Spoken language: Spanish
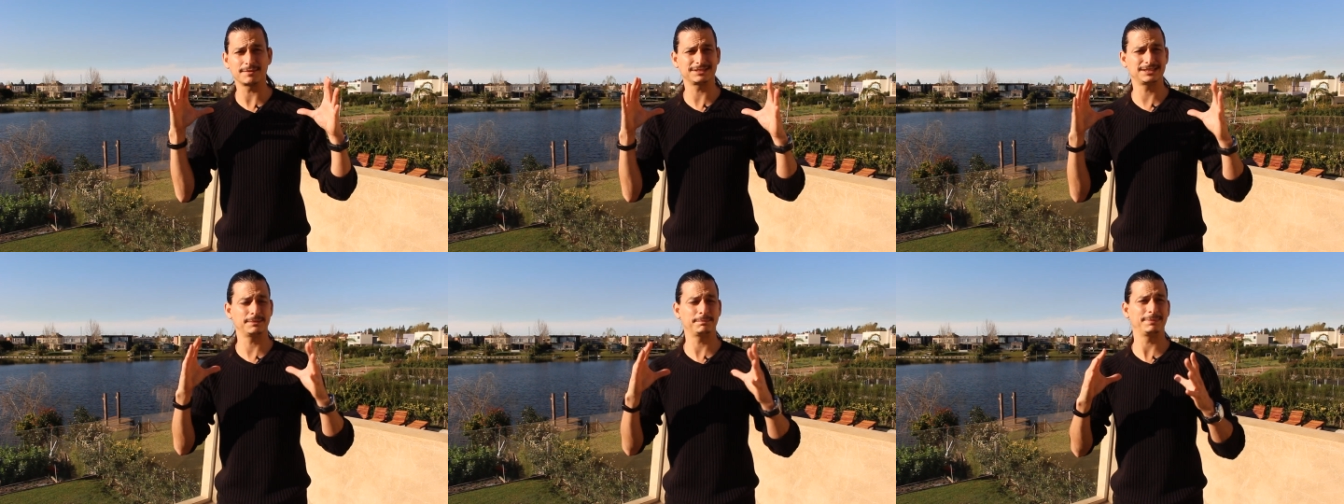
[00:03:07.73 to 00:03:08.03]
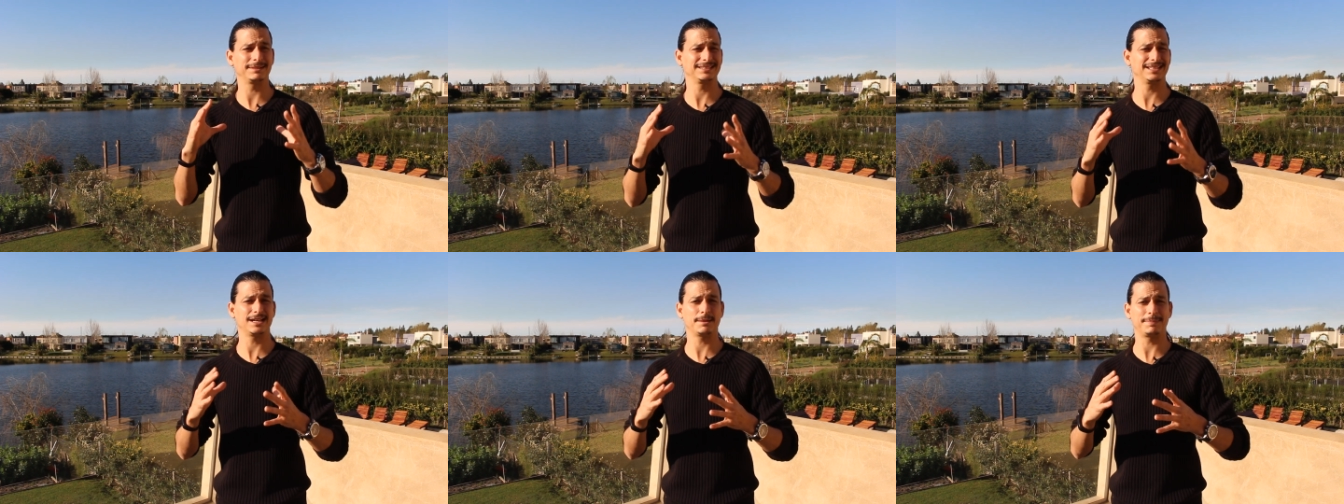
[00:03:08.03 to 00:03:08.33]
vas a
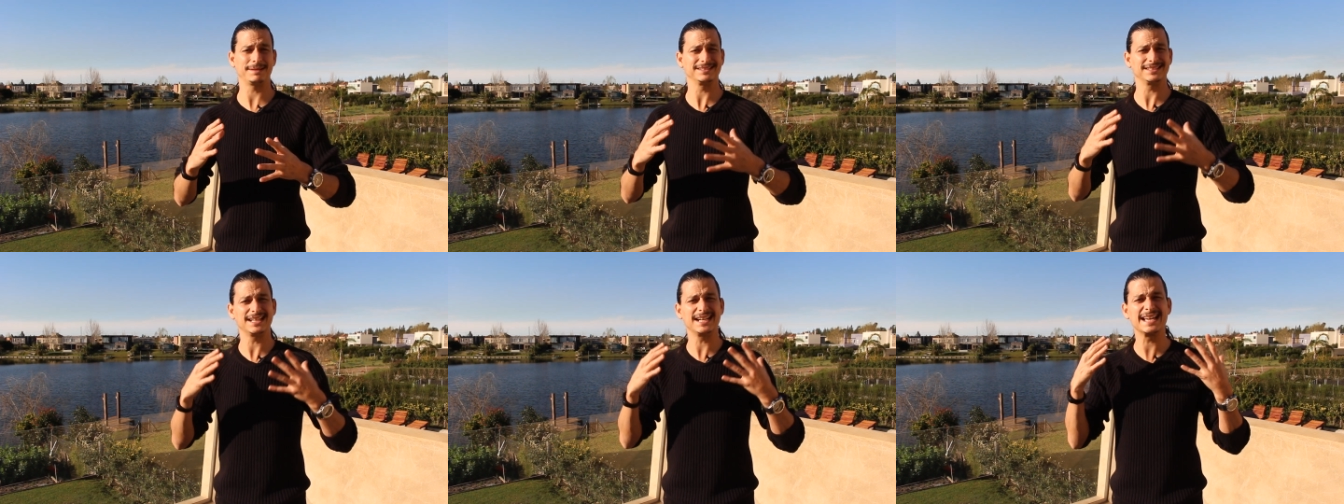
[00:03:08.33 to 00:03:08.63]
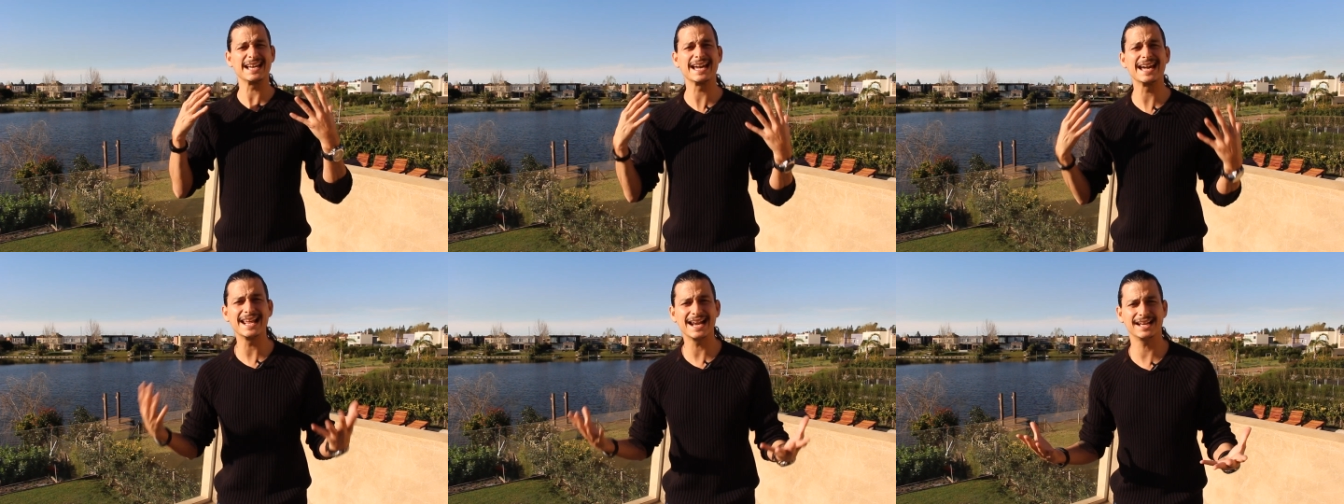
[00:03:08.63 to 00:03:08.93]
empezar a pensar
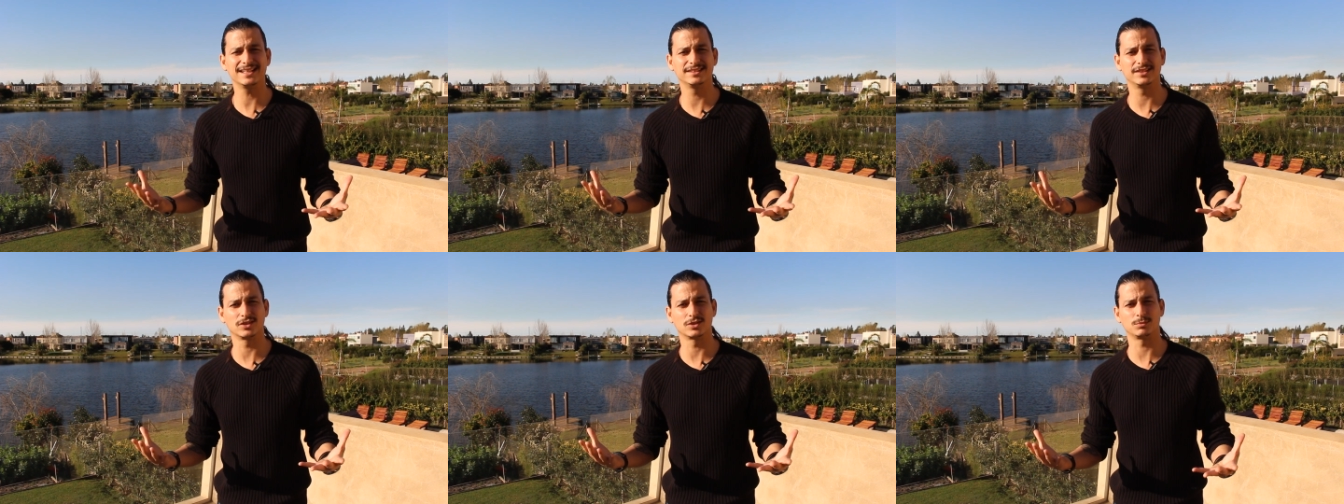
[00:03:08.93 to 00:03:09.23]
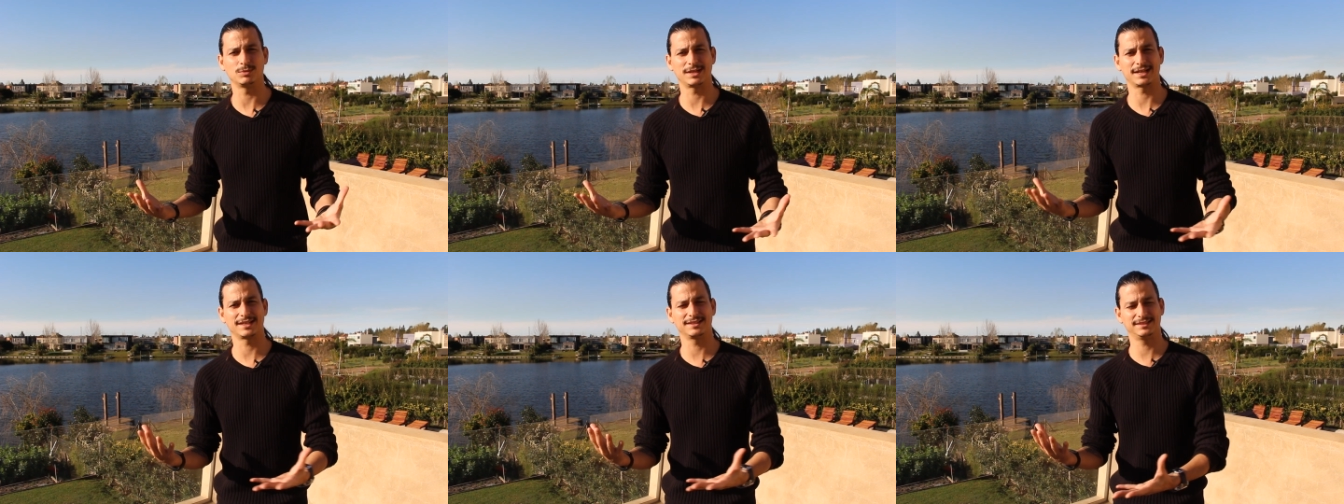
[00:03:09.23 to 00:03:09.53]
en grande
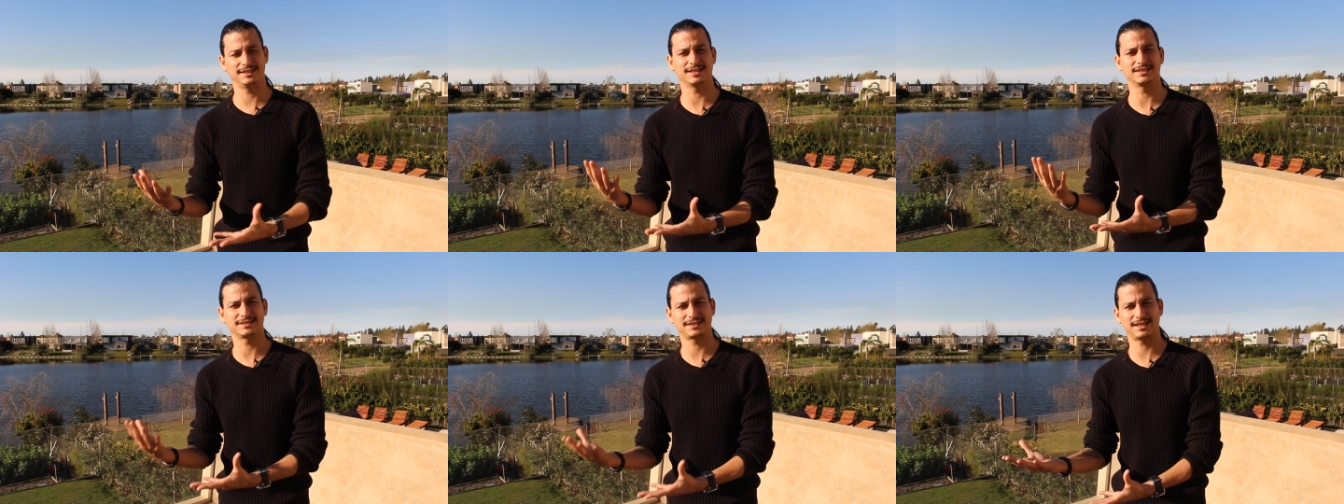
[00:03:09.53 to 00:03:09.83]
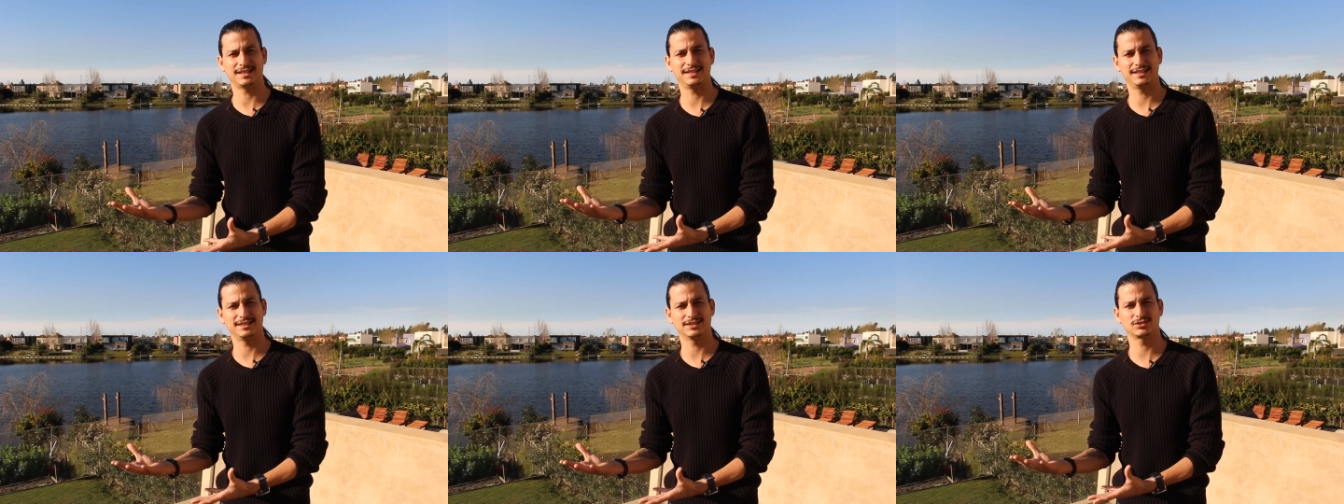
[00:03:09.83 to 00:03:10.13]
como la gente que
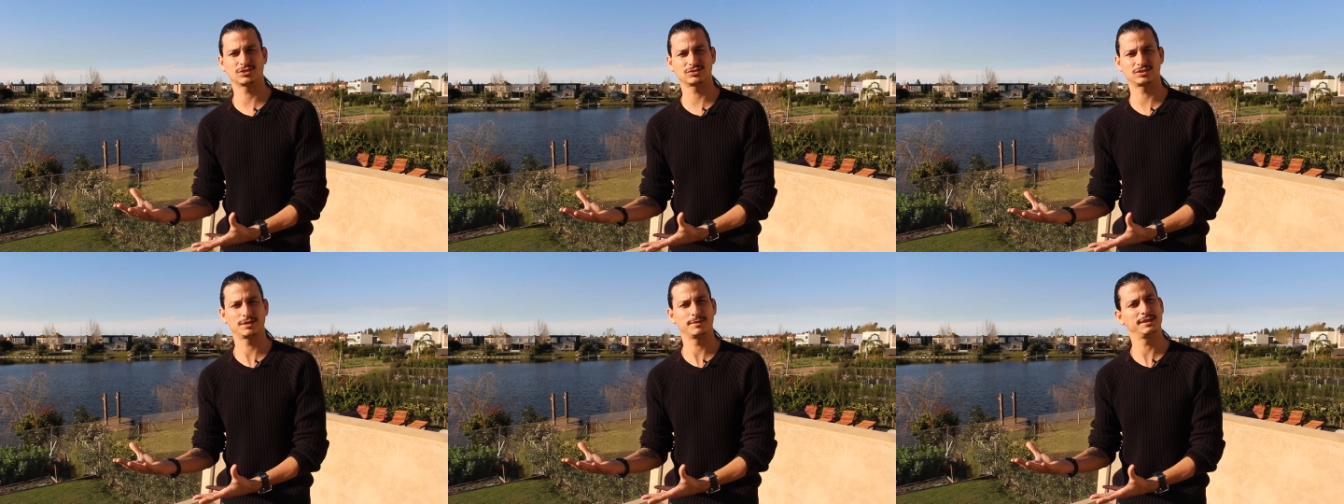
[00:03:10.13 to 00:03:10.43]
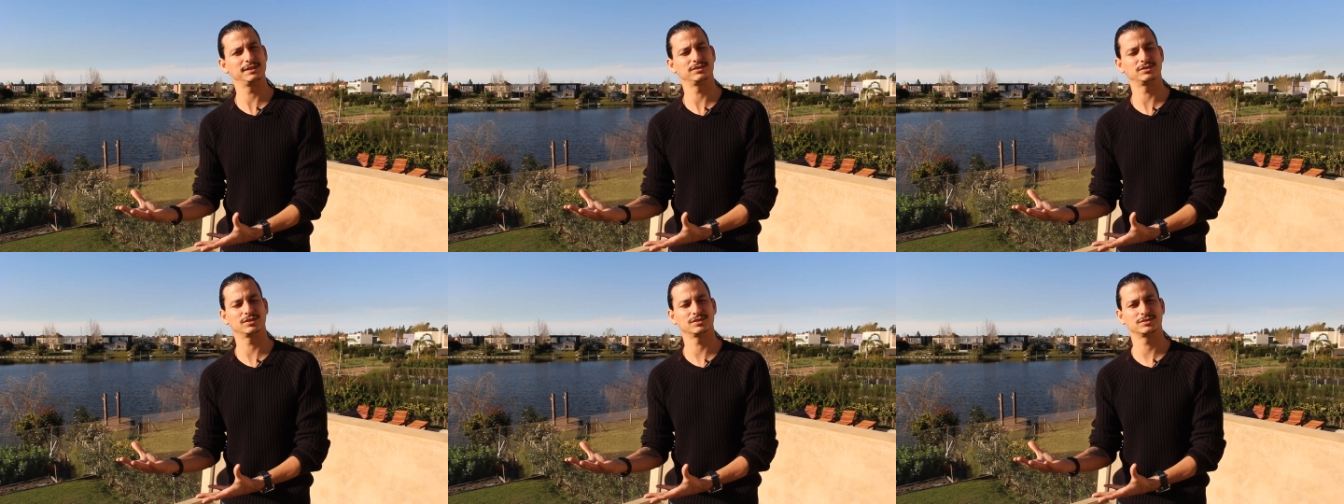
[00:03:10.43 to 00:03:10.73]
está en esos
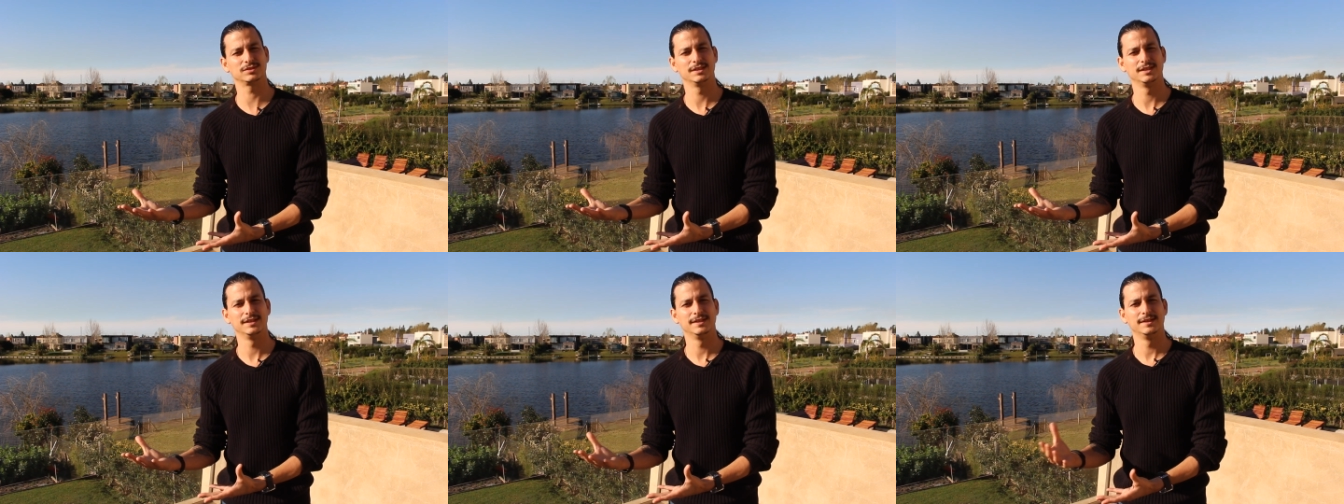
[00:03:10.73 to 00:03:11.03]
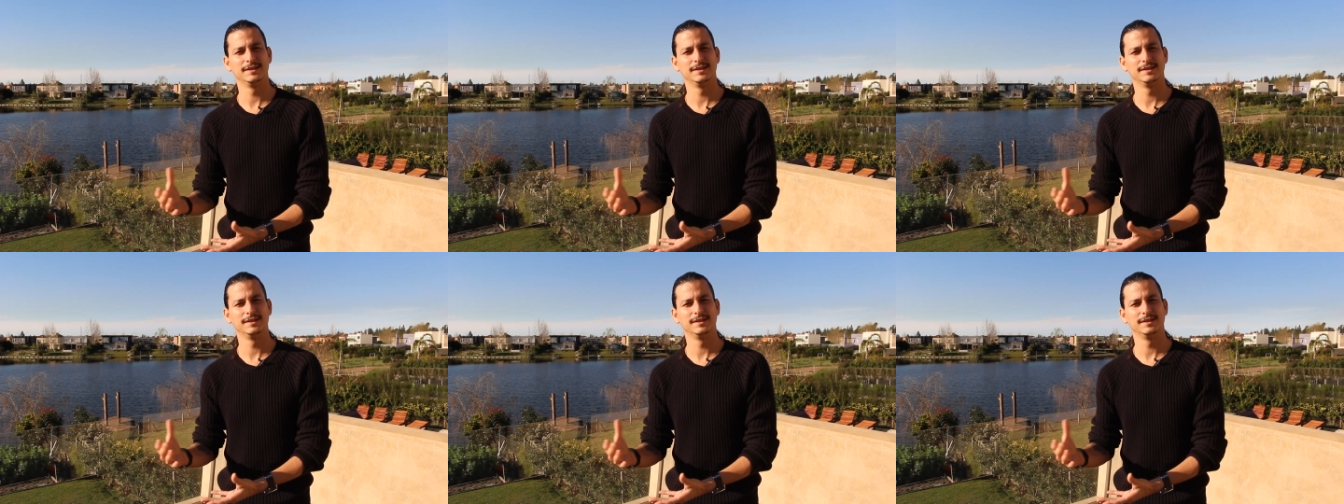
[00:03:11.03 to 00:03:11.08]
eventos.